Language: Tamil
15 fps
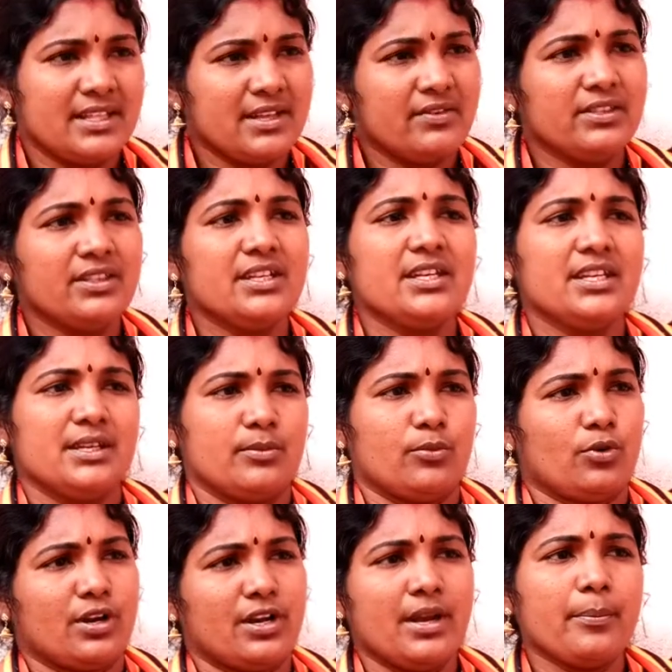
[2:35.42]
இதை வந்து
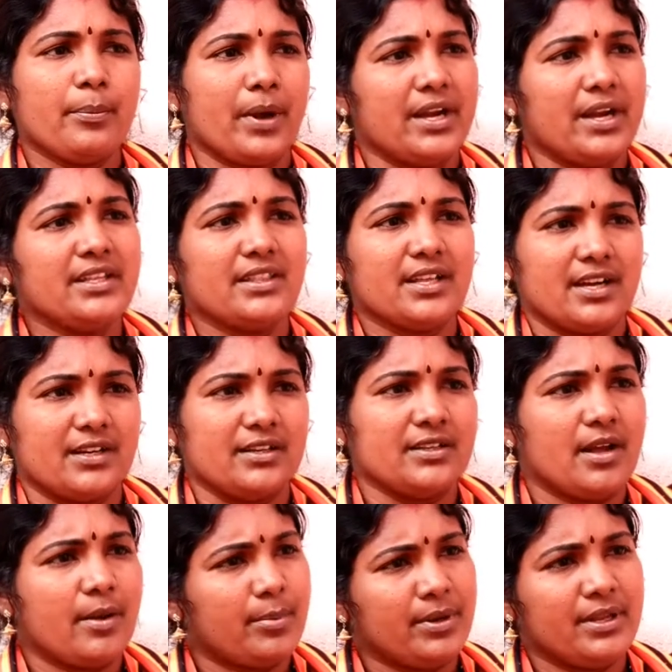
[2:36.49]
நீங்கள் உடனே
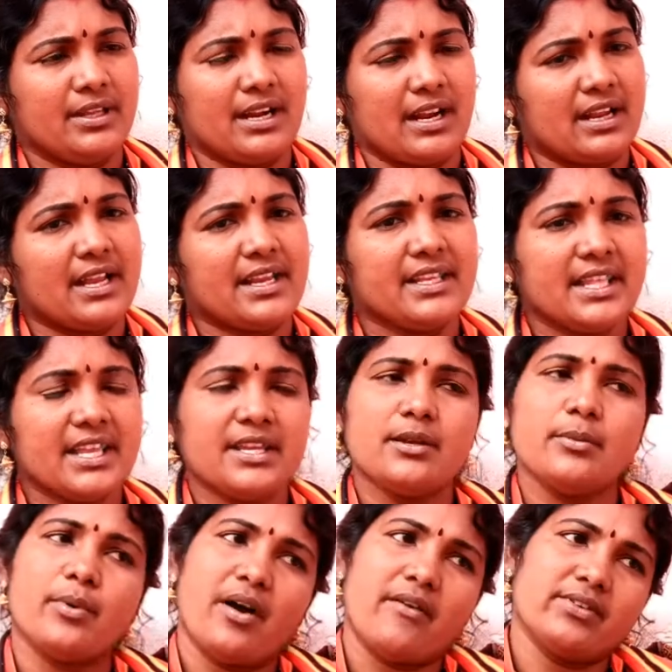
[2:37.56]
பண்ணித்தரணும் அப்படிங்கிறாங்க
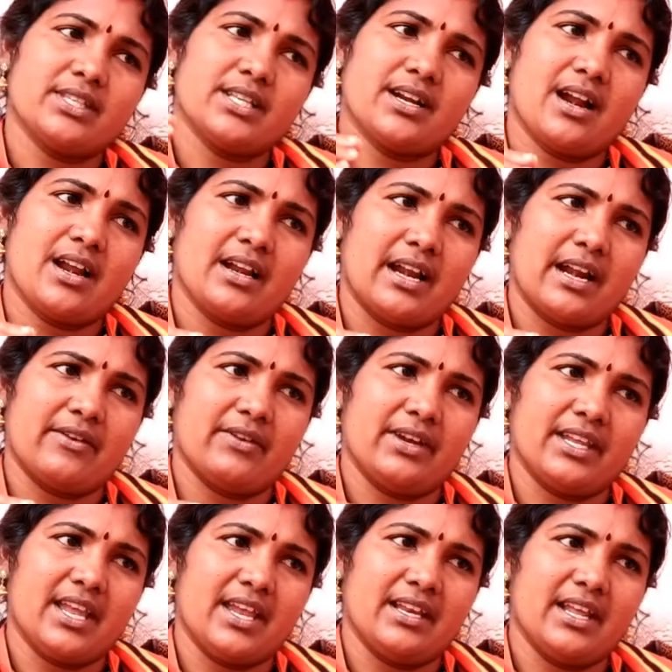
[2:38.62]
இதையும் நம்ம அவசரகால
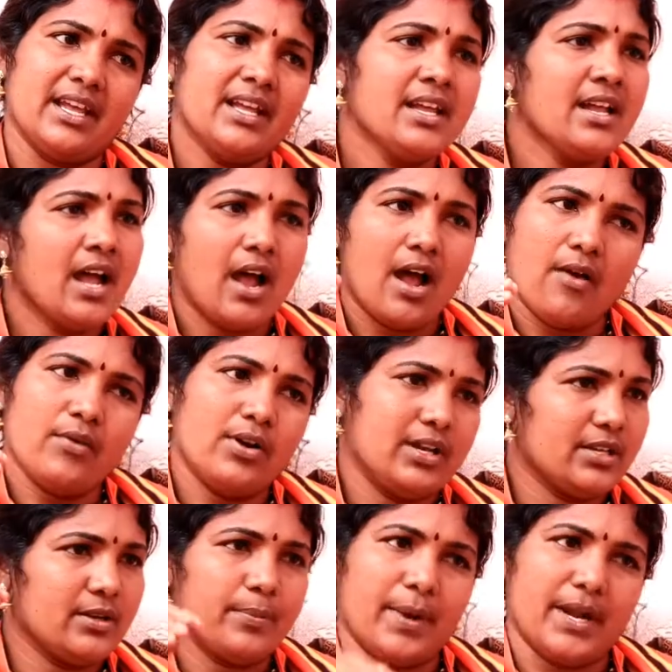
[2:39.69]
நடவடிக்கையில்
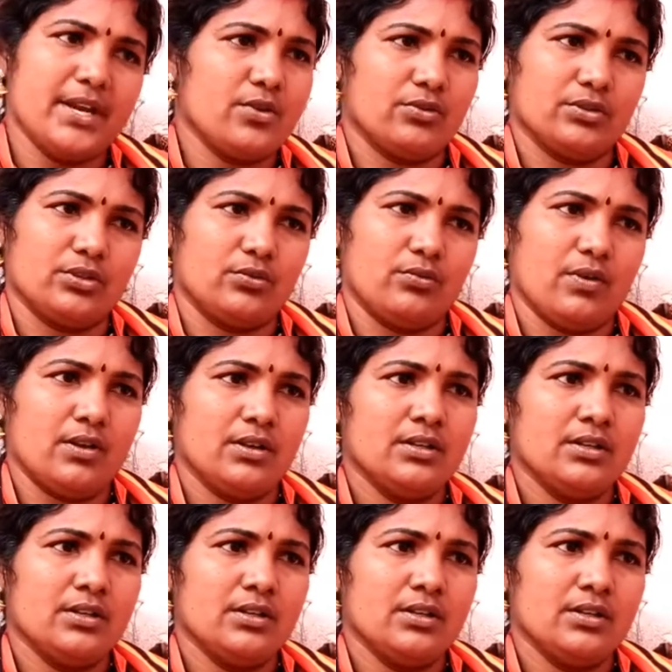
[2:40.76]
அவங்களுக்கு பண்ணி கொடுத்துருவோம்